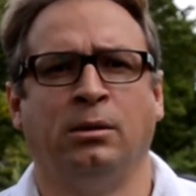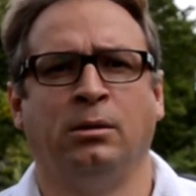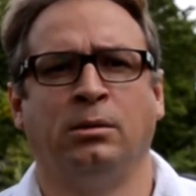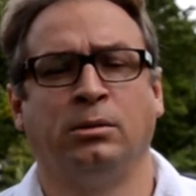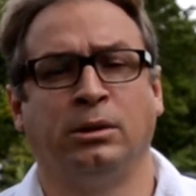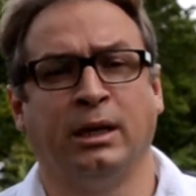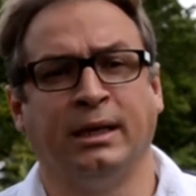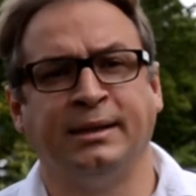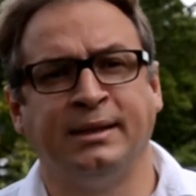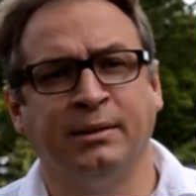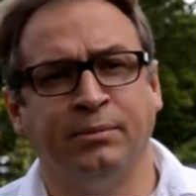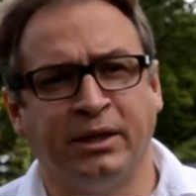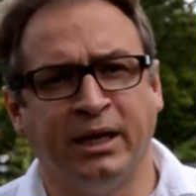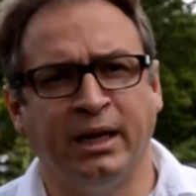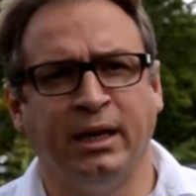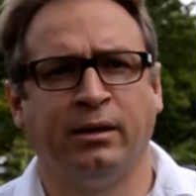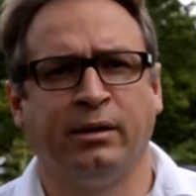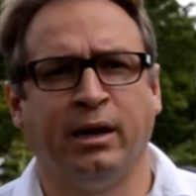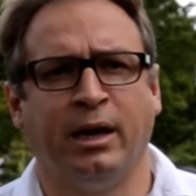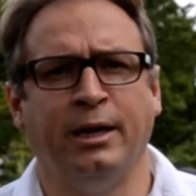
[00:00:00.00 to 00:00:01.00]
Ganz im
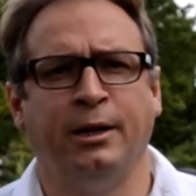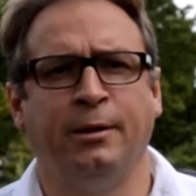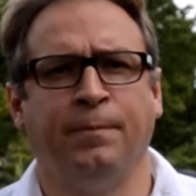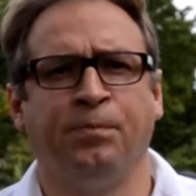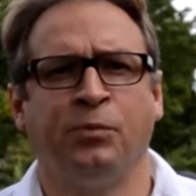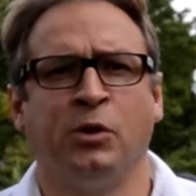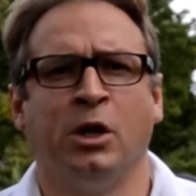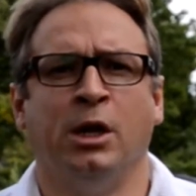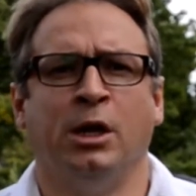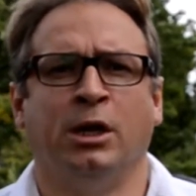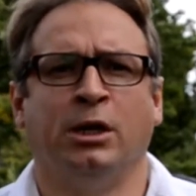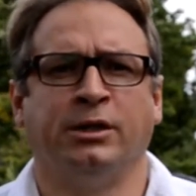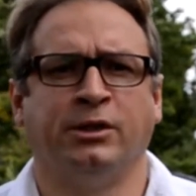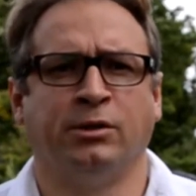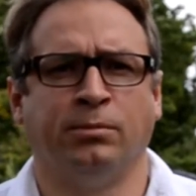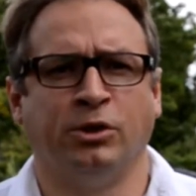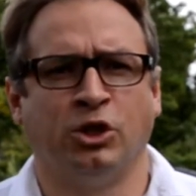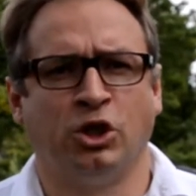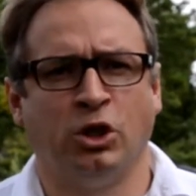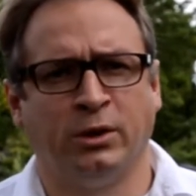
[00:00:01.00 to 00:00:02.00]
Gegenteil, so
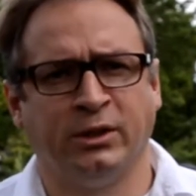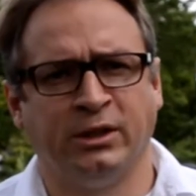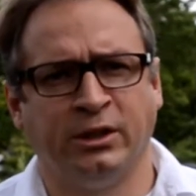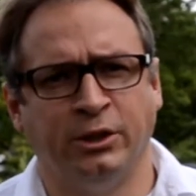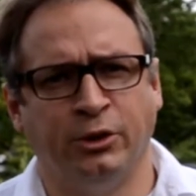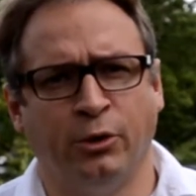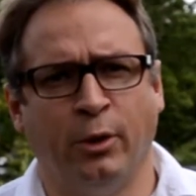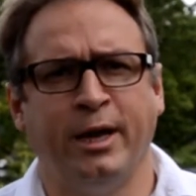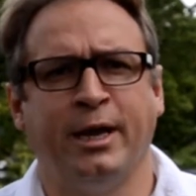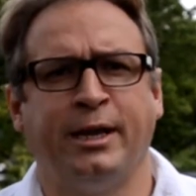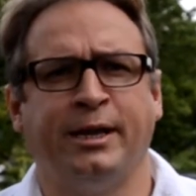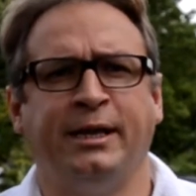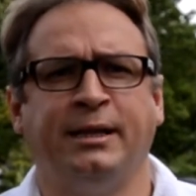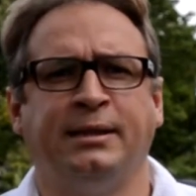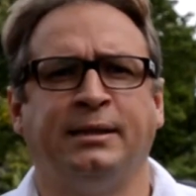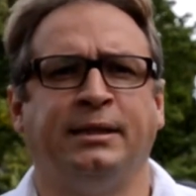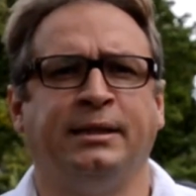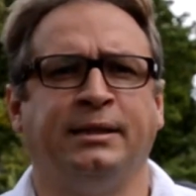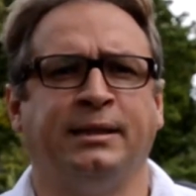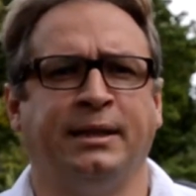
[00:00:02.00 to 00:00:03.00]
beschloss neuerdings
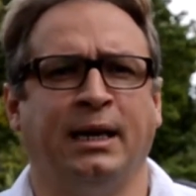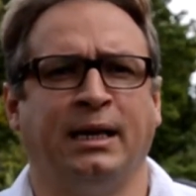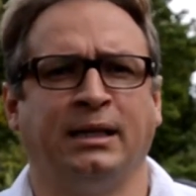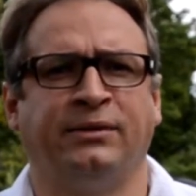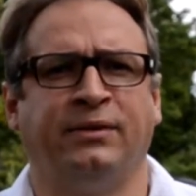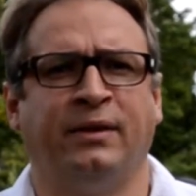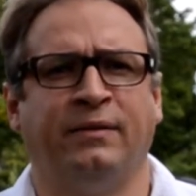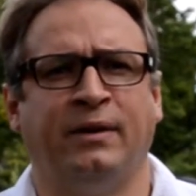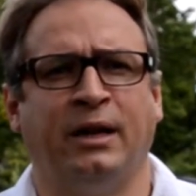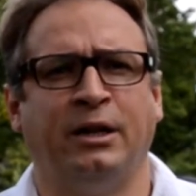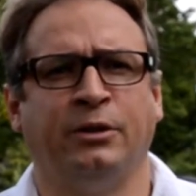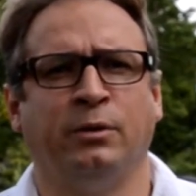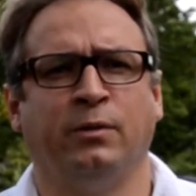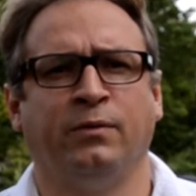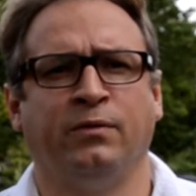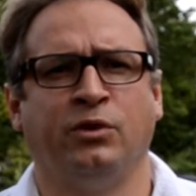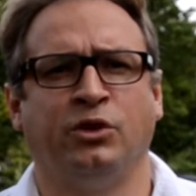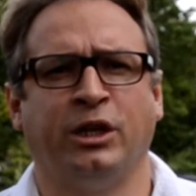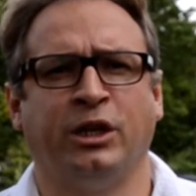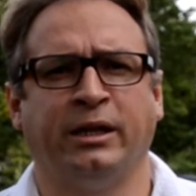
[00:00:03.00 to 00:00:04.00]
die Senatsverwaltung
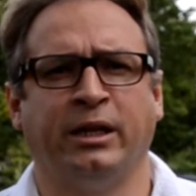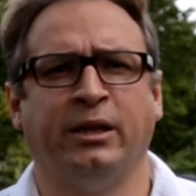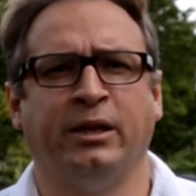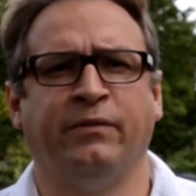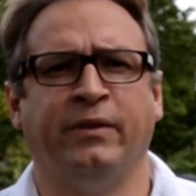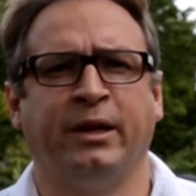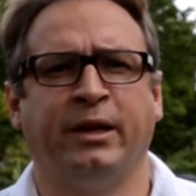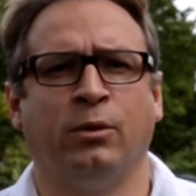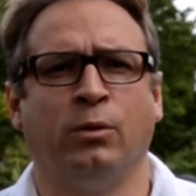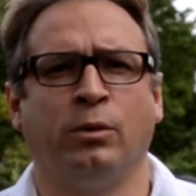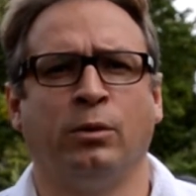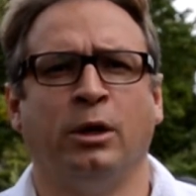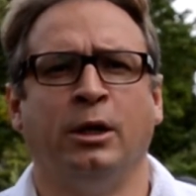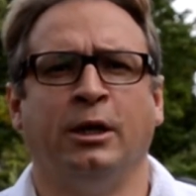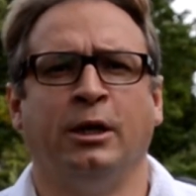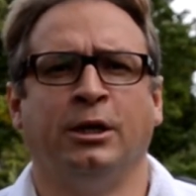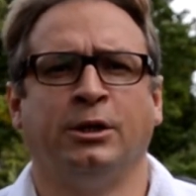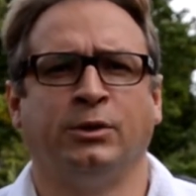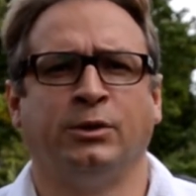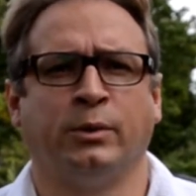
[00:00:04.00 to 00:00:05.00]
für Stadtentwicklung
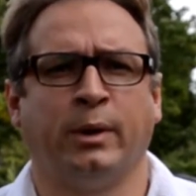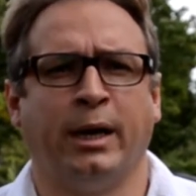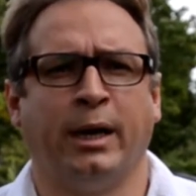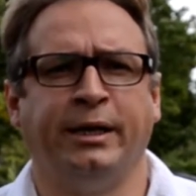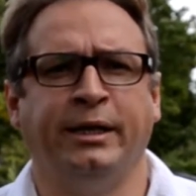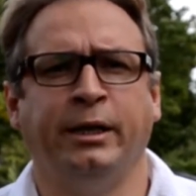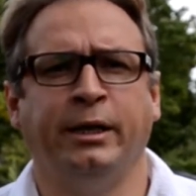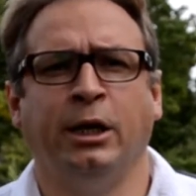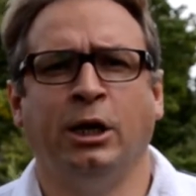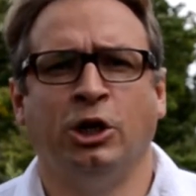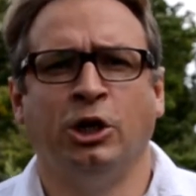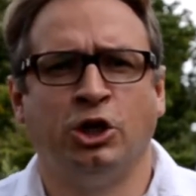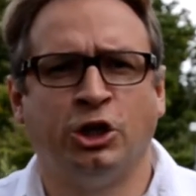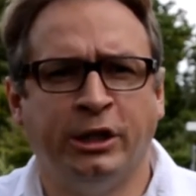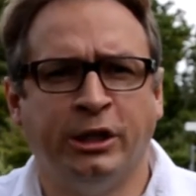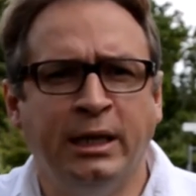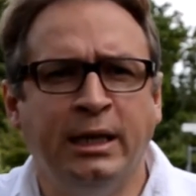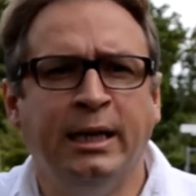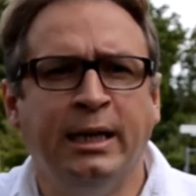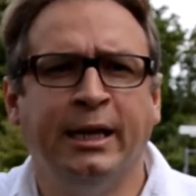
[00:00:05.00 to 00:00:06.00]
sogar die
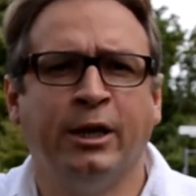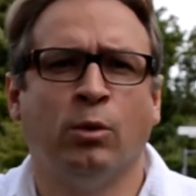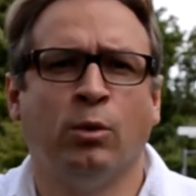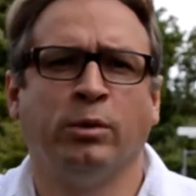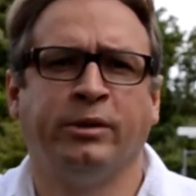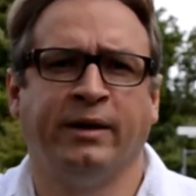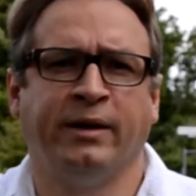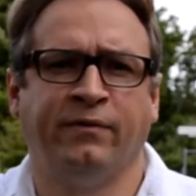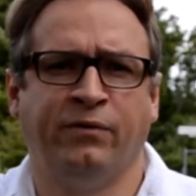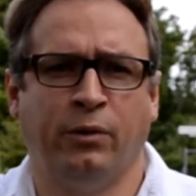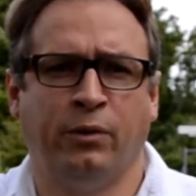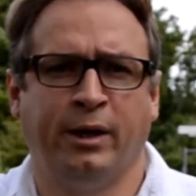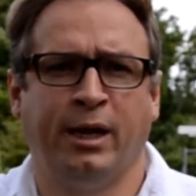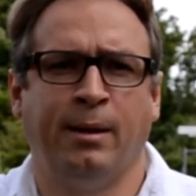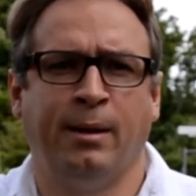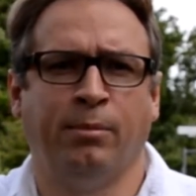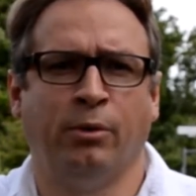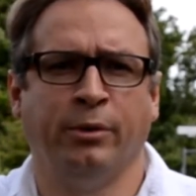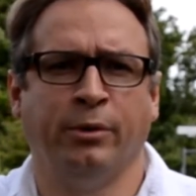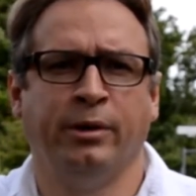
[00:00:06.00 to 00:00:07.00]
Stilllegung der
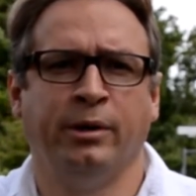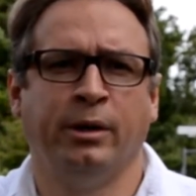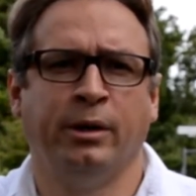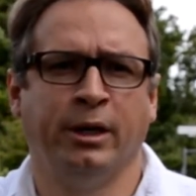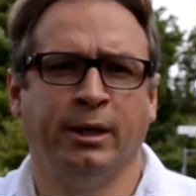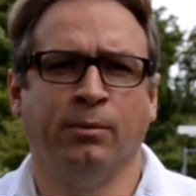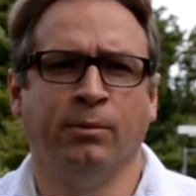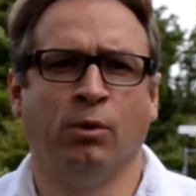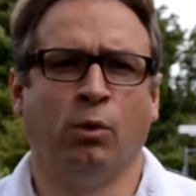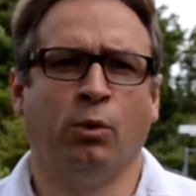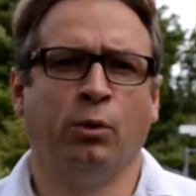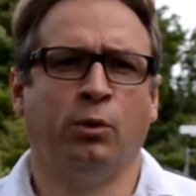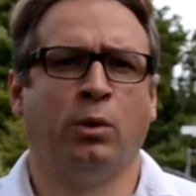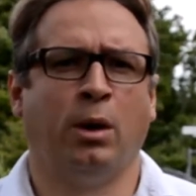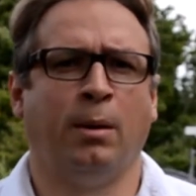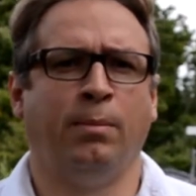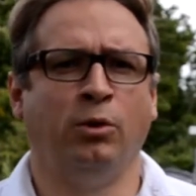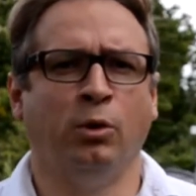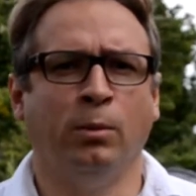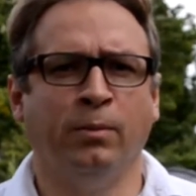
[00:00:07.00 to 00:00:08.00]
Vorderbrunnen im Rudower
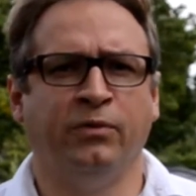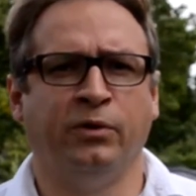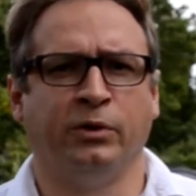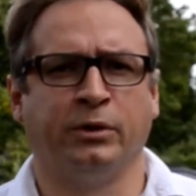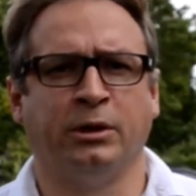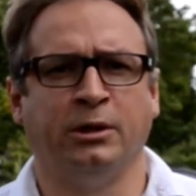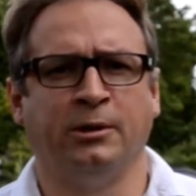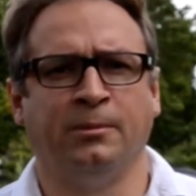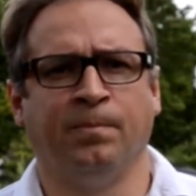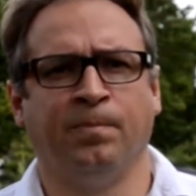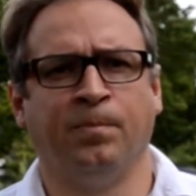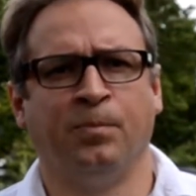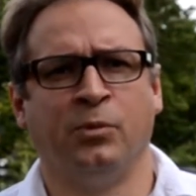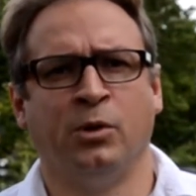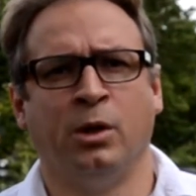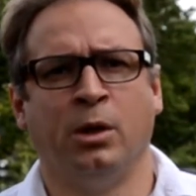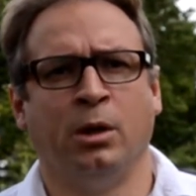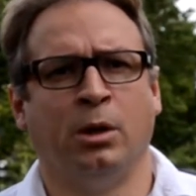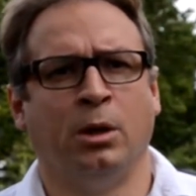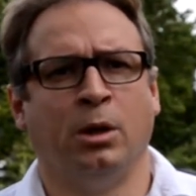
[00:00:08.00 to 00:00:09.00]
Blumenviertel.
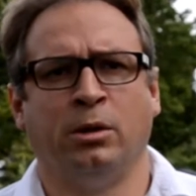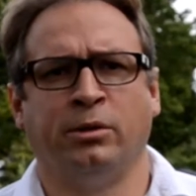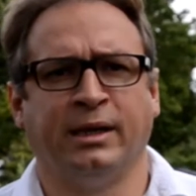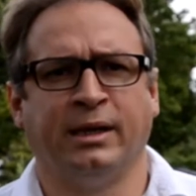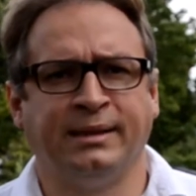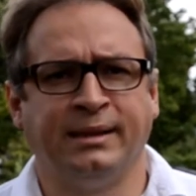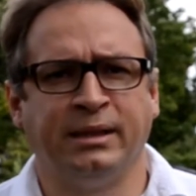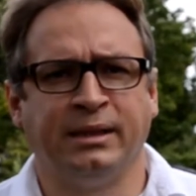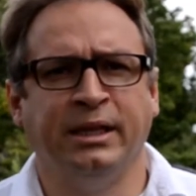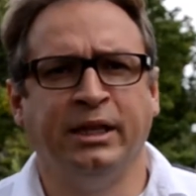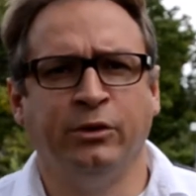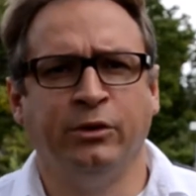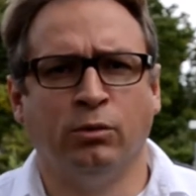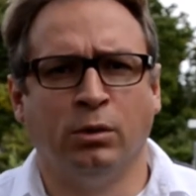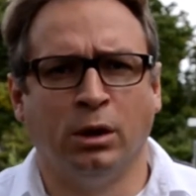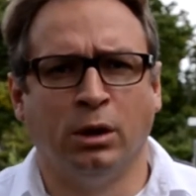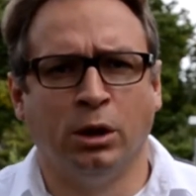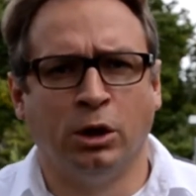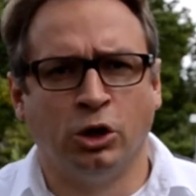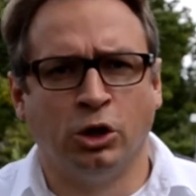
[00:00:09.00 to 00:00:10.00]
Das ist nicht
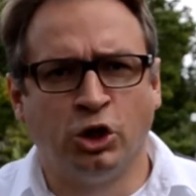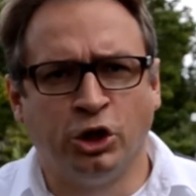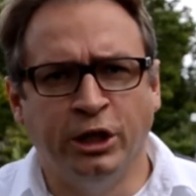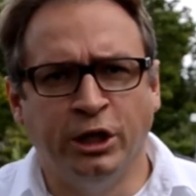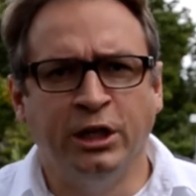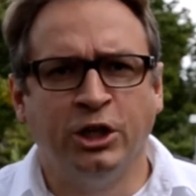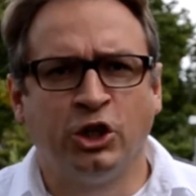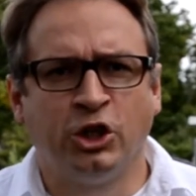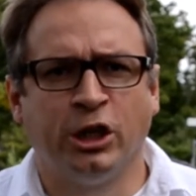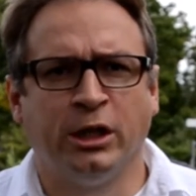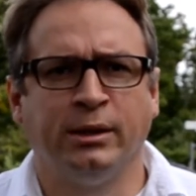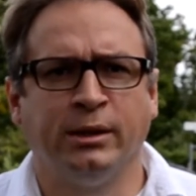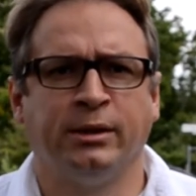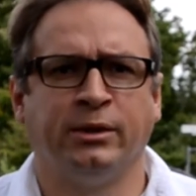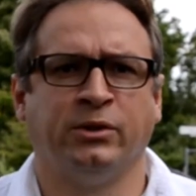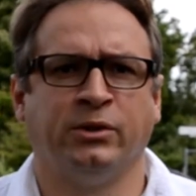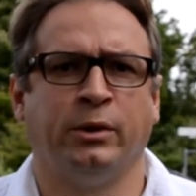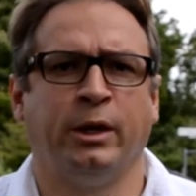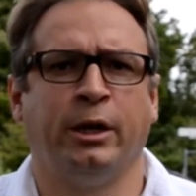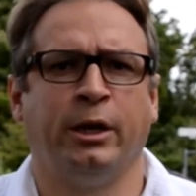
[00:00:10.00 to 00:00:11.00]
nur Stillstand,
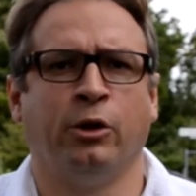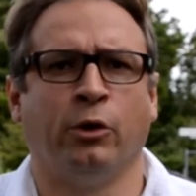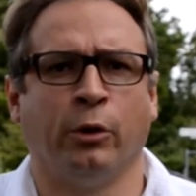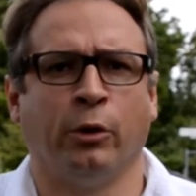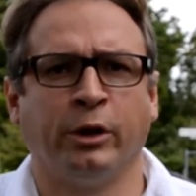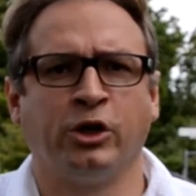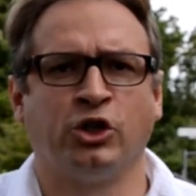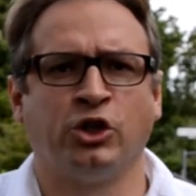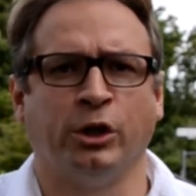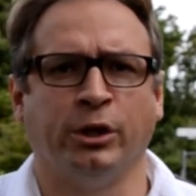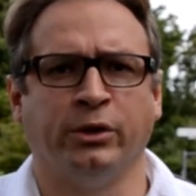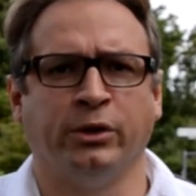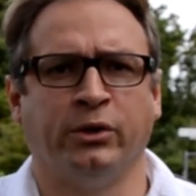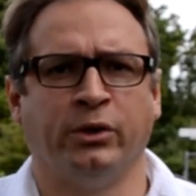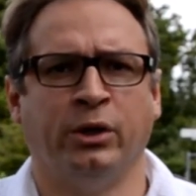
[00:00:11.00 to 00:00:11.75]
sondern Rückschritt.